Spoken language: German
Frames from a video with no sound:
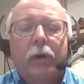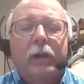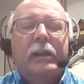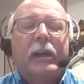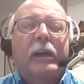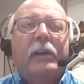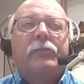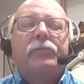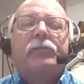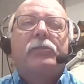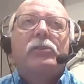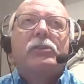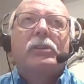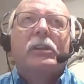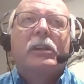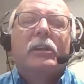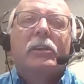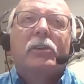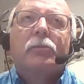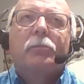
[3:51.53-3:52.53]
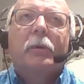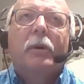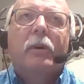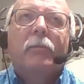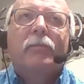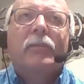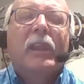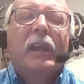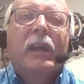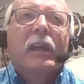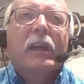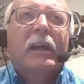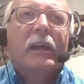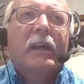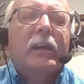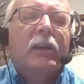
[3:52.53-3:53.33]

nur in Anführungsstrichen gesprochen,